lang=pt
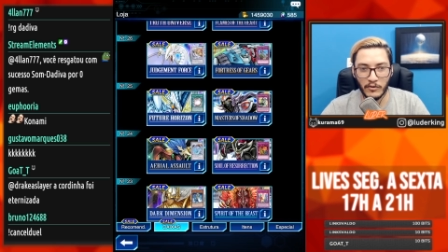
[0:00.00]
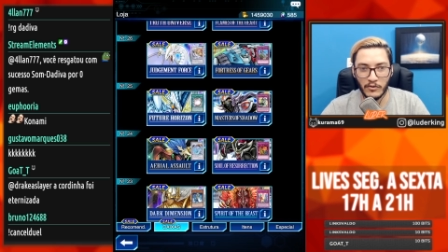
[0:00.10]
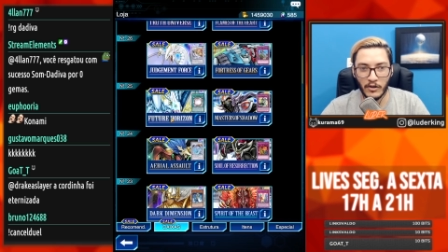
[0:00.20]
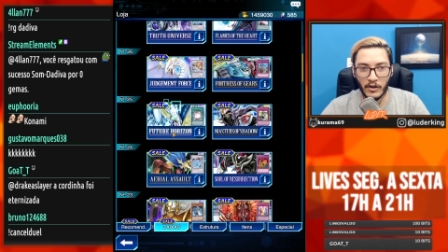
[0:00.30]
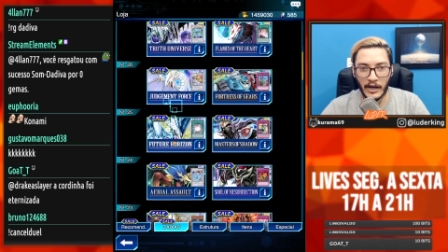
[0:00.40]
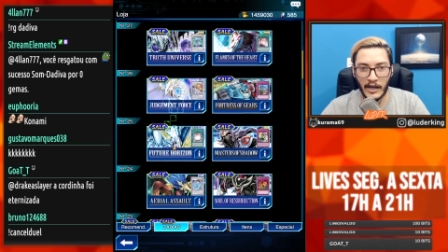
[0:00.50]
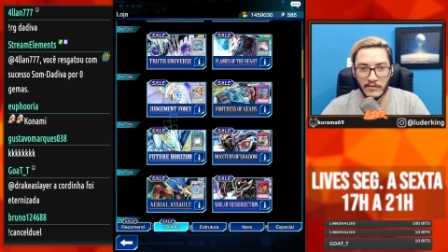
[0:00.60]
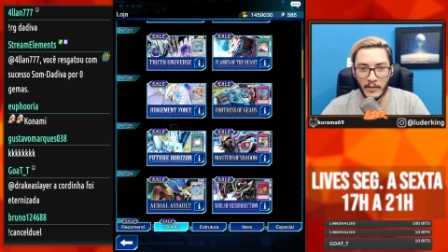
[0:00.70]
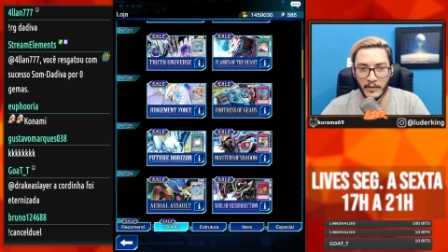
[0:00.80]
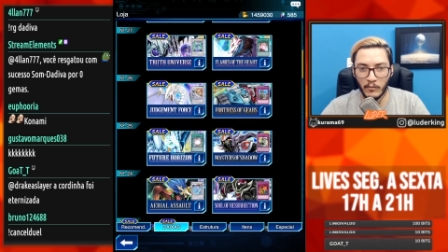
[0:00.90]
Future
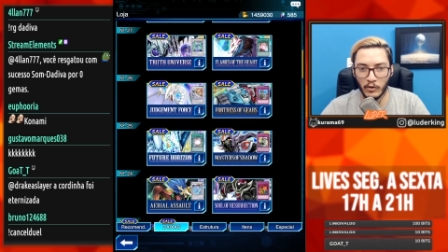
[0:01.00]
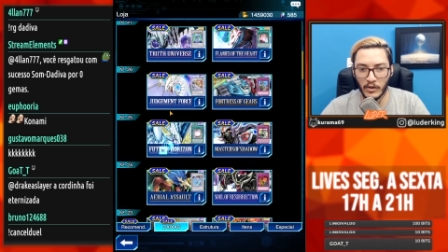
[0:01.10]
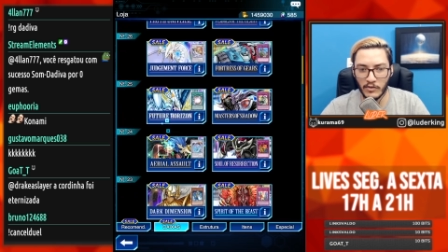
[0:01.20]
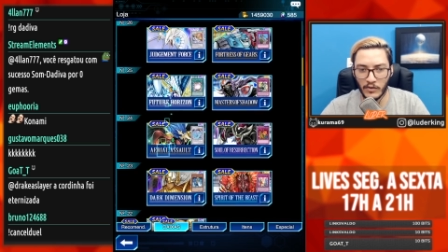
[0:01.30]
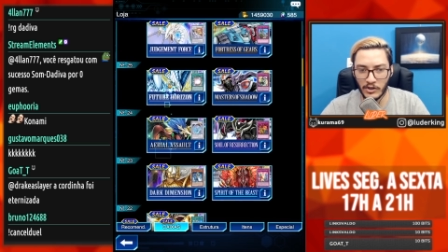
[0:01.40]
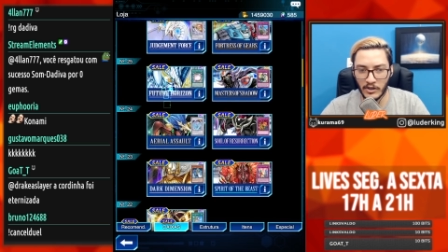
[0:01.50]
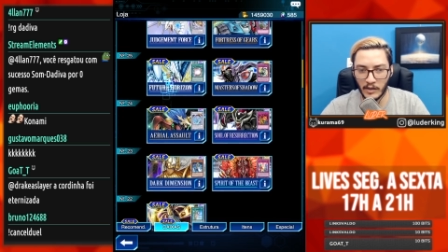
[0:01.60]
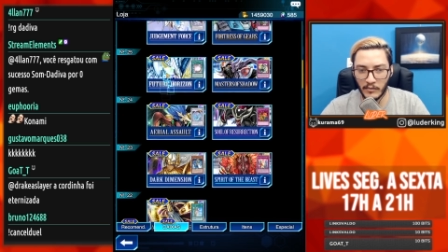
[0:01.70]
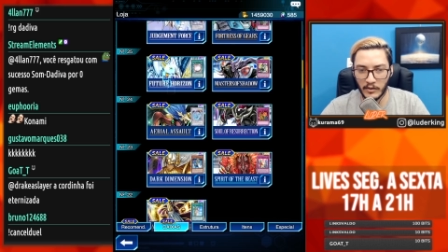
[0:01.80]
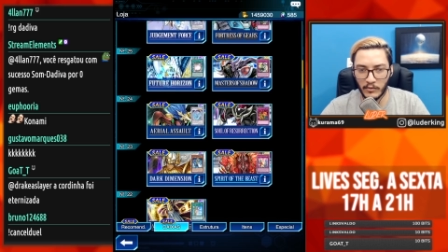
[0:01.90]
Horizon. É porque mudou as
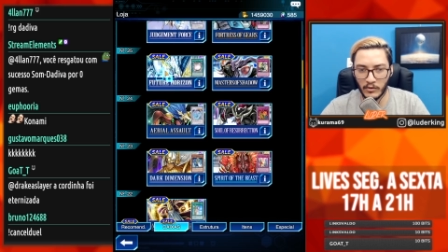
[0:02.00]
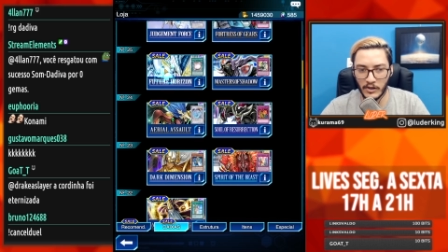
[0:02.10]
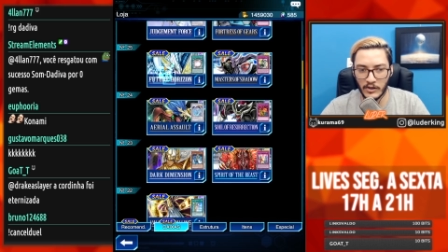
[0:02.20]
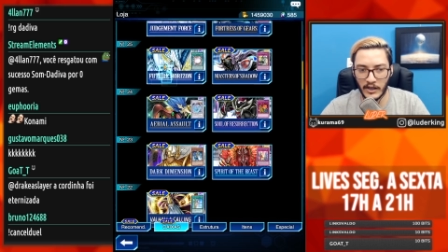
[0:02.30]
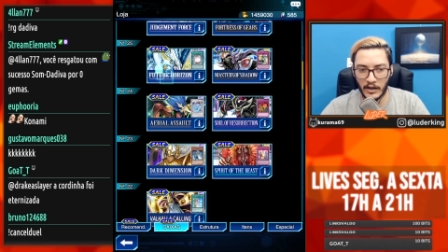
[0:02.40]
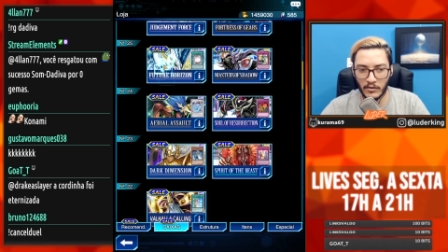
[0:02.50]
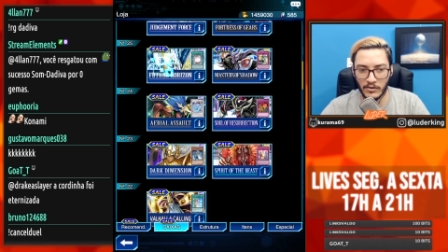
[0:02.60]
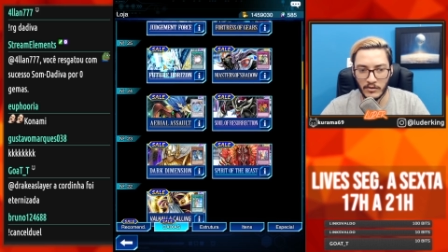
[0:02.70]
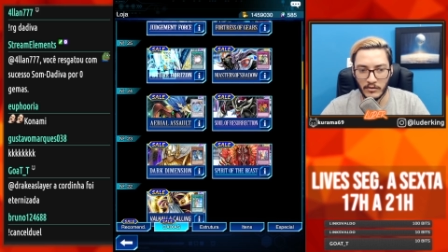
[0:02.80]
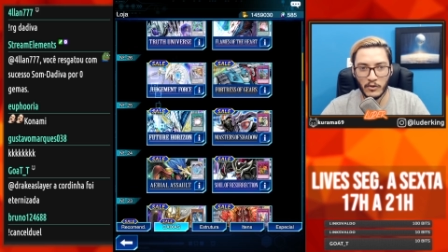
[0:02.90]
fotinhas, né, mano? Mudou esse
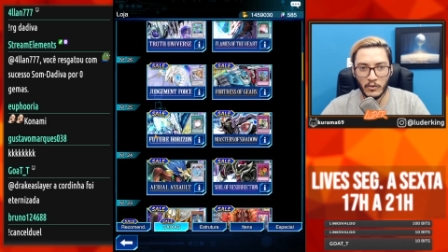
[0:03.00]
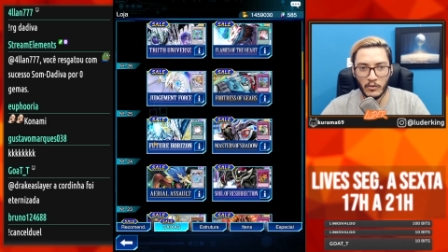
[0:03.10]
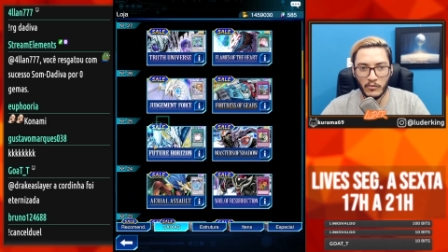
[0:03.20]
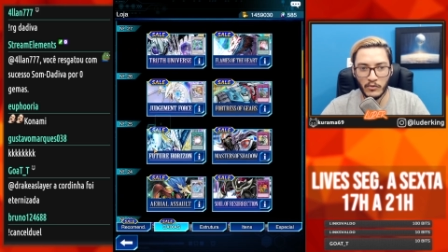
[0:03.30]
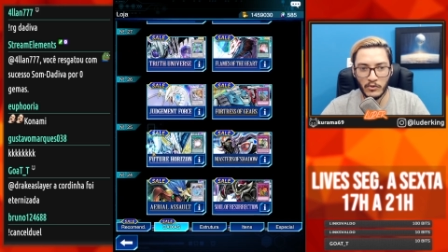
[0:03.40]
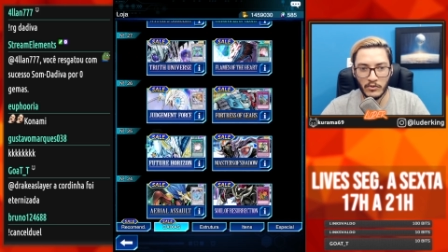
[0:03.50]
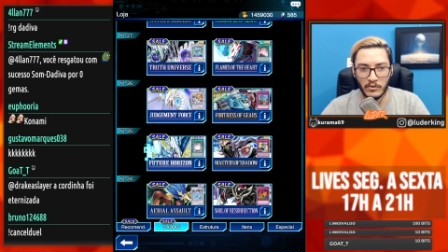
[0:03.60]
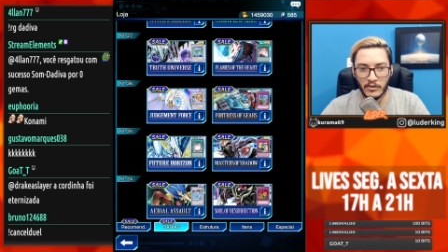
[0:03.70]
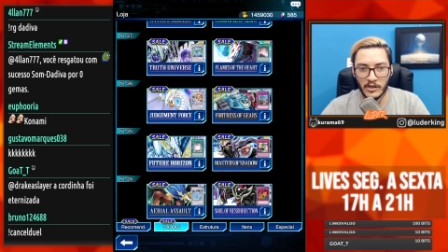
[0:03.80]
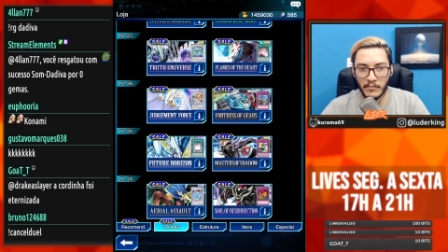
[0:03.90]
layout. Por isso que eu tô confuso.
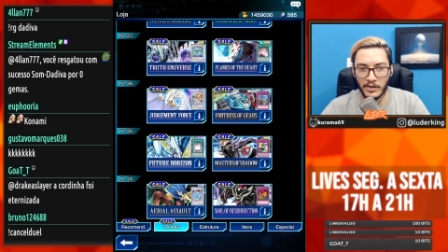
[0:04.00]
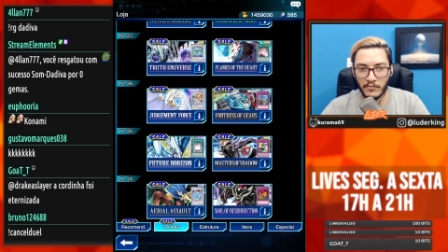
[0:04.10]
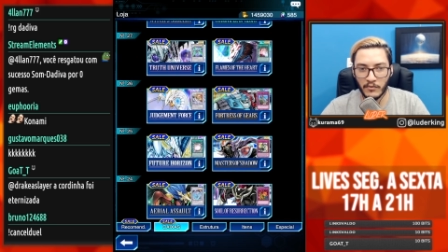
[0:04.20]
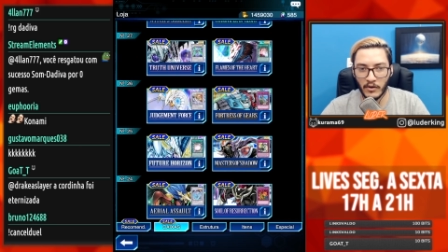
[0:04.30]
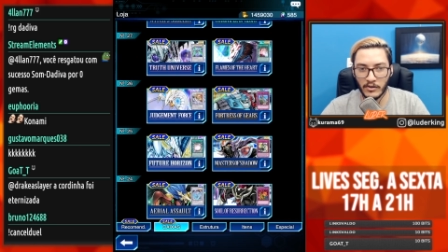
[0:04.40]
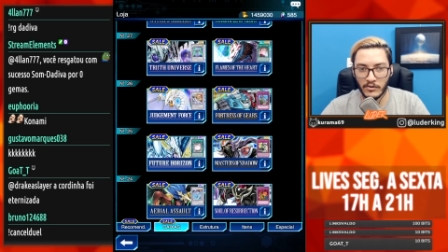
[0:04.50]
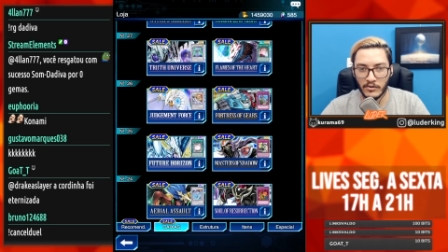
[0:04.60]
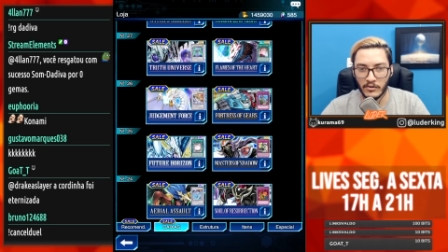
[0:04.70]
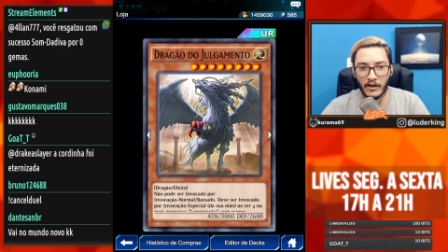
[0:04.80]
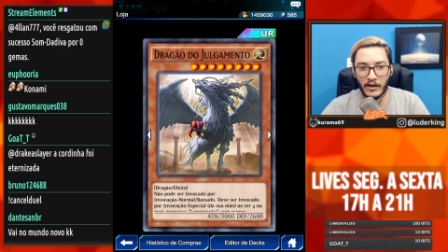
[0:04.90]
Judgment
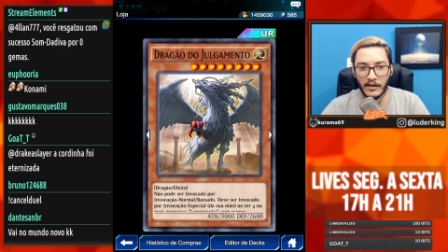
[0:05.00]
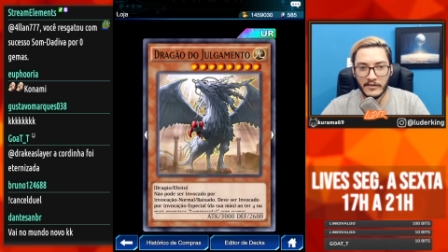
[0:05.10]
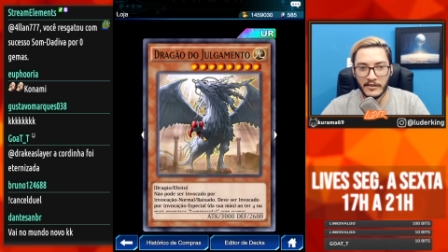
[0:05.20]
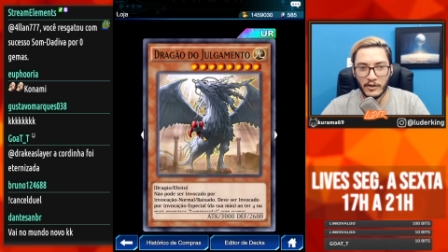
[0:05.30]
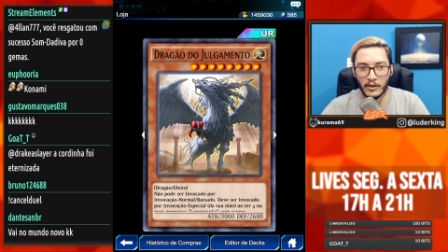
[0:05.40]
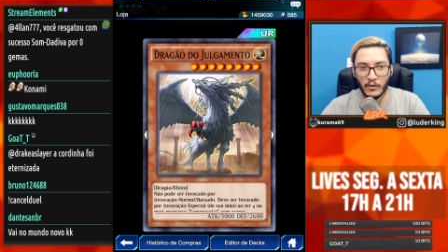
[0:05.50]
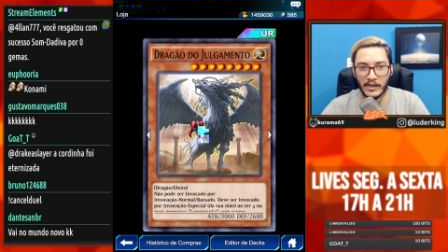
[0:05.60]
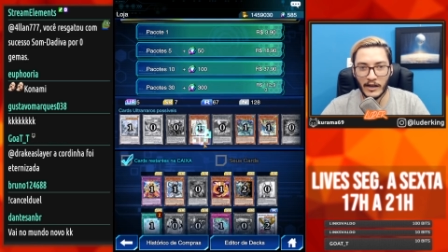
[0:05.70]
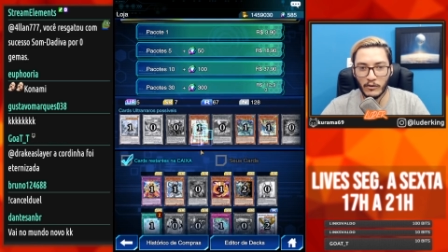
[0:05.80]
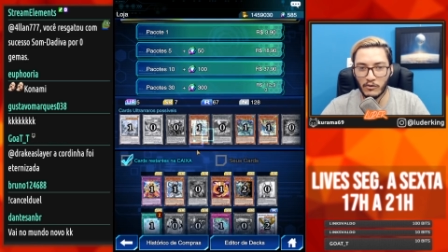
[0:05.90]
Force. Nossa, chegou
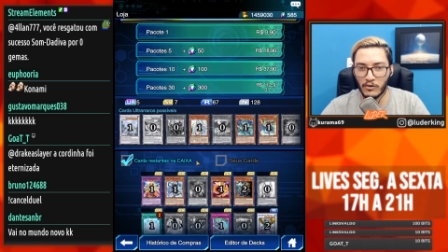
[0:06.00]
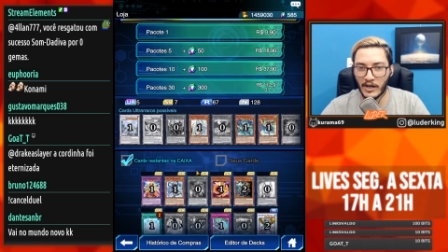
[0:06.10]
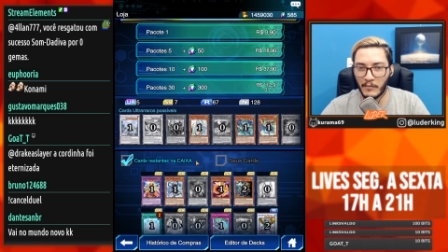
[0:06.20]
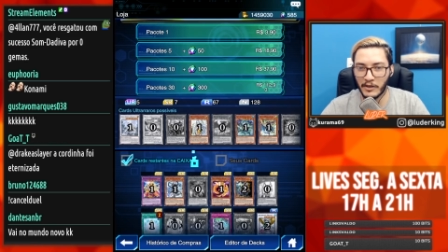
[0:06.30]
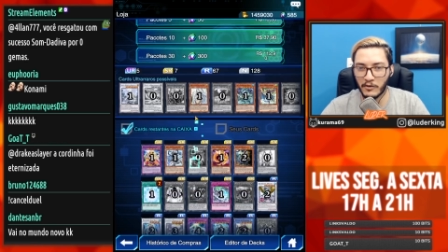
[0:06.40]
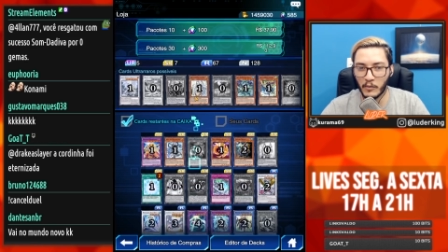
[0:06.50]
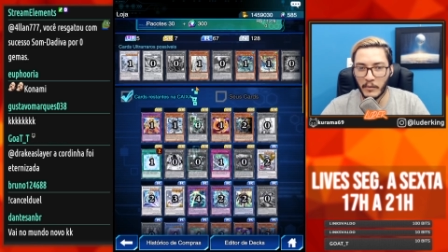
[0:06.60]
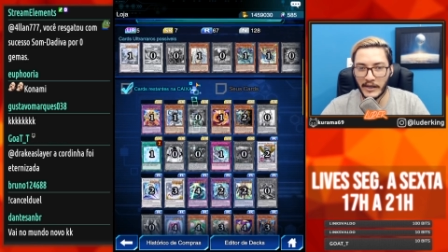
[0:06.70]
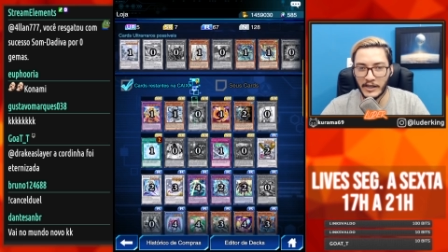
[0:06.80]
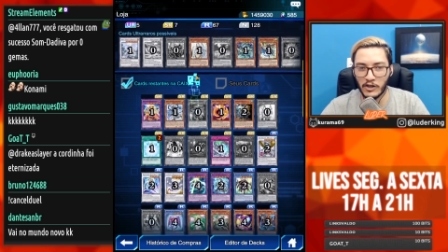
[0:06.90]
o dragão do julgamento quando
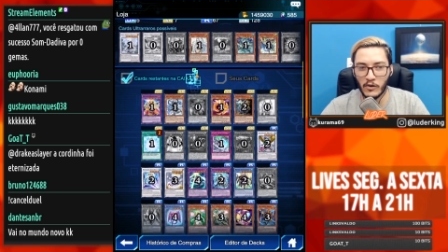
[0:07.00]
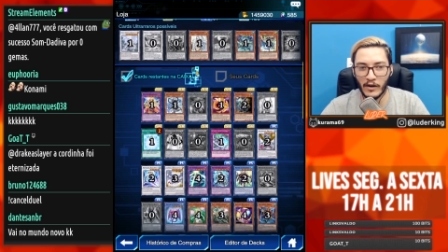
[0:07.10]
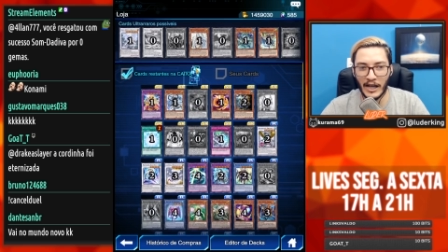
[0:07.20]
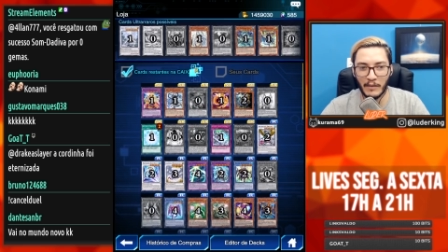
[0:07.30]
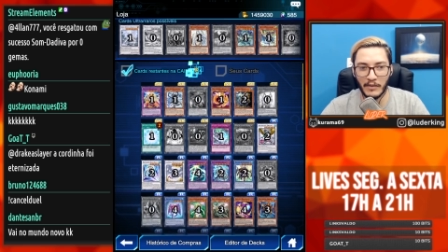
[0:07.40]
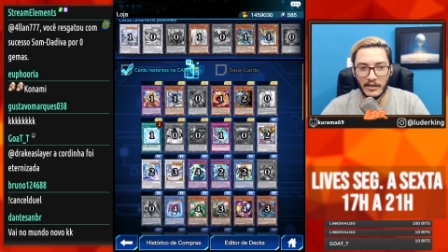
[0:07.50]
eu parei de jogar,